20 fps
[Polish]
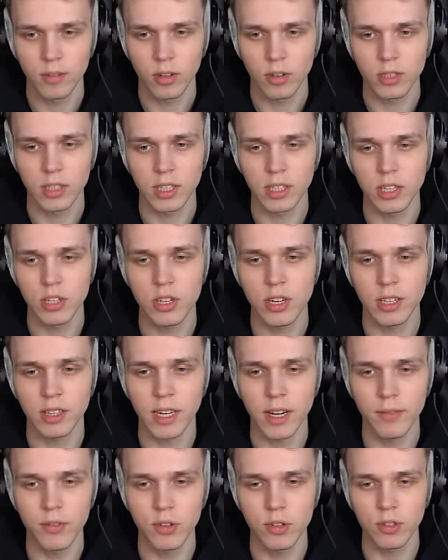Ostatecznie jak
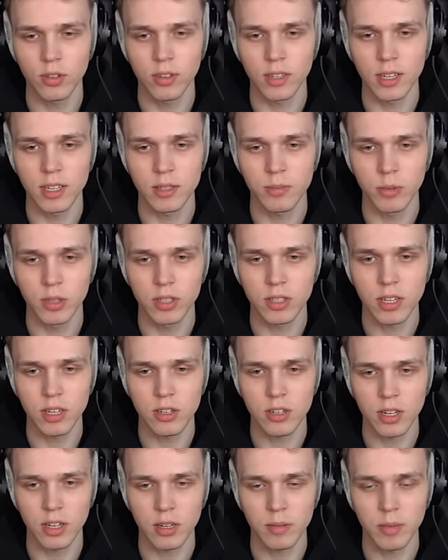trafisz, to ona jest
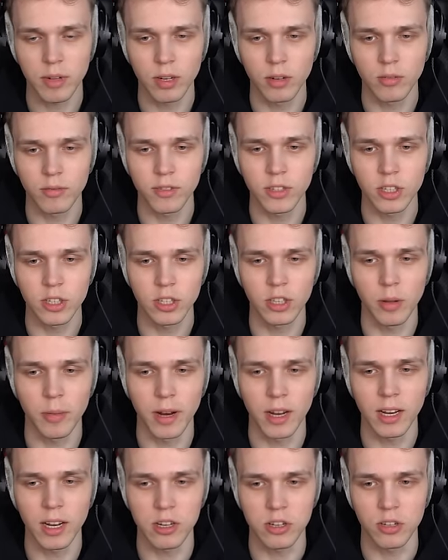mocniejsza chyba. No, w sensie,
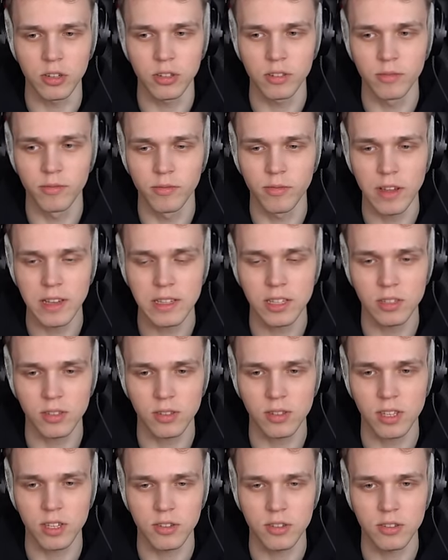dobra, inaczej, no weź
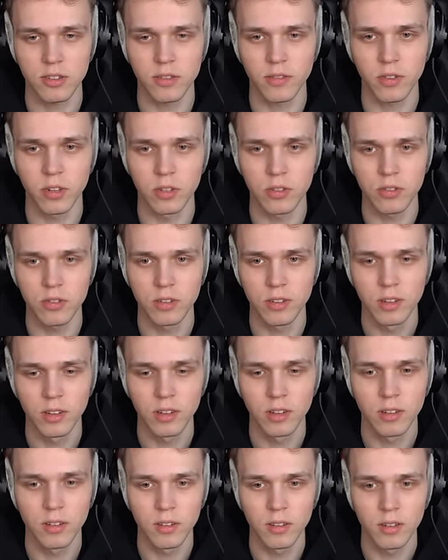co chcesz, co wolisz.
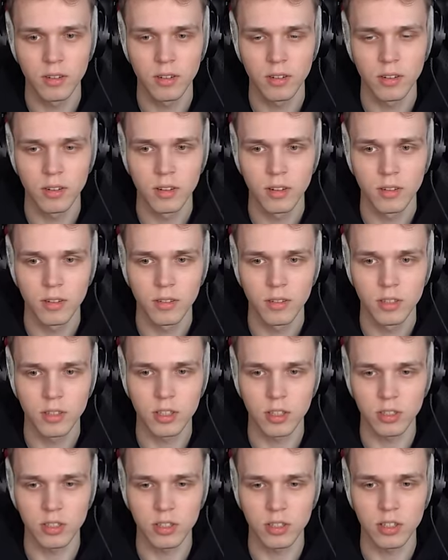Dobra.
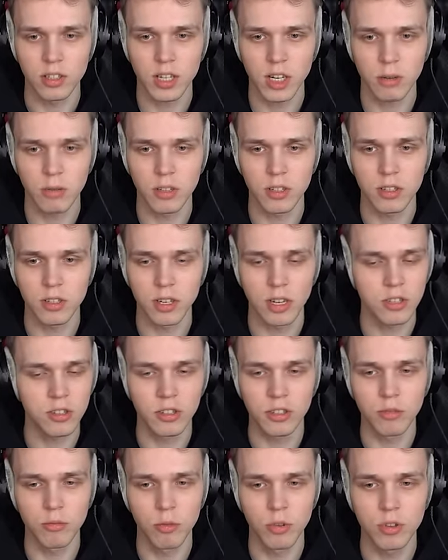Co chcesz, strzałę, czy,
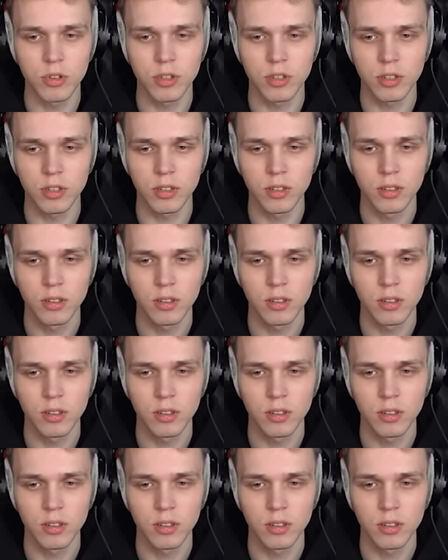znaczy łuk, czy...